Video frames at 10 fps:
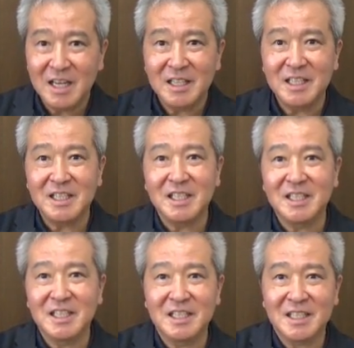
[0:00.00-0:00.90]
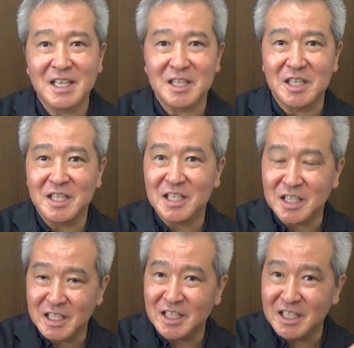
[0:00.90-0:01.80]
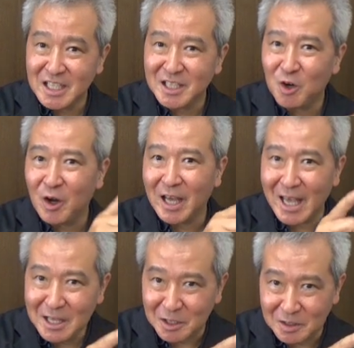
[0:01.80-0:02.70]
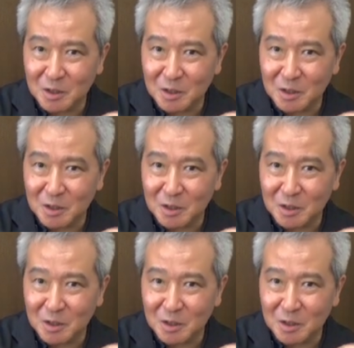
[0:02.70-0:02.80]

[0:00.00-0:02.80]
1234122の N